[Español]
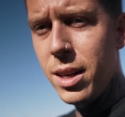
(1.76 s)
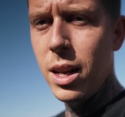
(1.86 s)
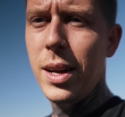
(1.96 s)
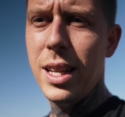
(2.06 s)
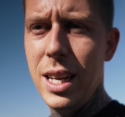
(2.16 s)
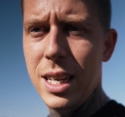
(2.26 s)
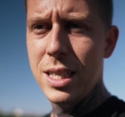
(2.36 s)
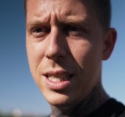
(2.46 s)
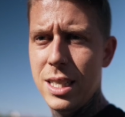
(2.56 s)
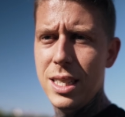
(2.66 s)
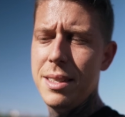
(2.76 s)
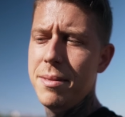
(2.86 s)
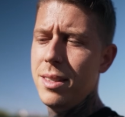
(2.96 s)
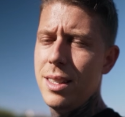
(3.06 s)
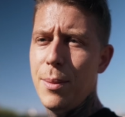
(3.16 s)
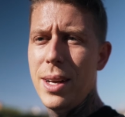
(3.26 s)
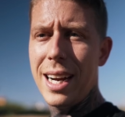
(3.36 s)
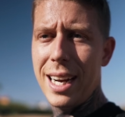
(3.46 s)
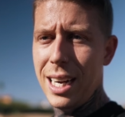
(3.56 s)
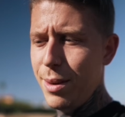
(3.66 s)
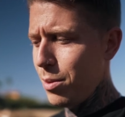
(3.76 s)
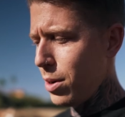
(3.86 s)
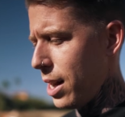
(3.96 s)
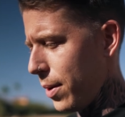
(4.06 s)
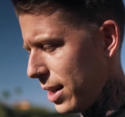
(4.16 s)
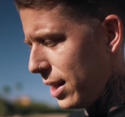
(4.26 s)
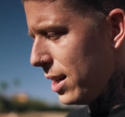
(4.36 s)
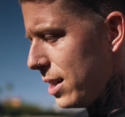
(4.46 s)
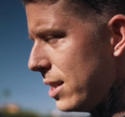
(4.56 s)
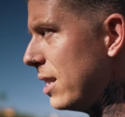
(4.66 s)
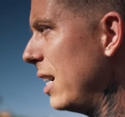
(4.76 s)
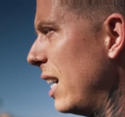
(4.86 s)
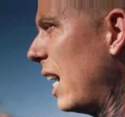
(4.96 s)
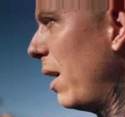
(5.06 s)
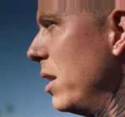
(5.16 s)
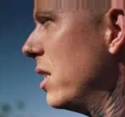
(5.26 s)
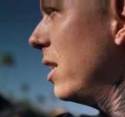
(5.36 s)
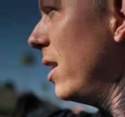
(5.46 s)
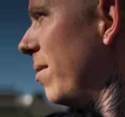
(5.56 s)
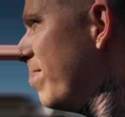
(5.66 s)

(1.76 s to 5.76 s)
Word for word: La batería. Estamos ya en caja, vamos a poner la batería. A ver si